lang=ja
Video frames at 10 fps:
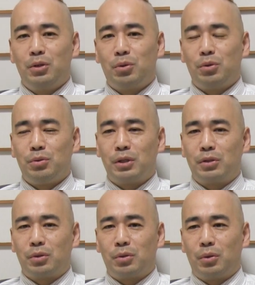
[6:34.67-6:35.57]
そういうふう
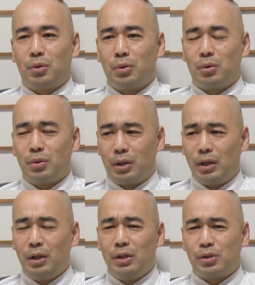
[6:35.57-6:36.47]
なちょっと
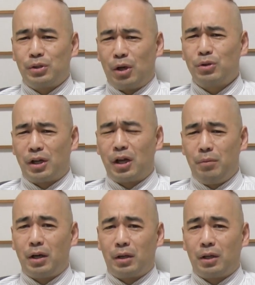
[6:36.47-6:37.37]
ね、素直じゃない
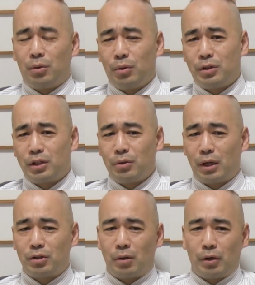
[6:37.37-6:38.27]
見方をしちゃう
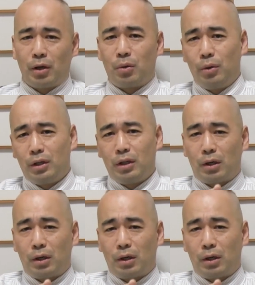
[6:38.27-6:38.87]
学者も結構いて、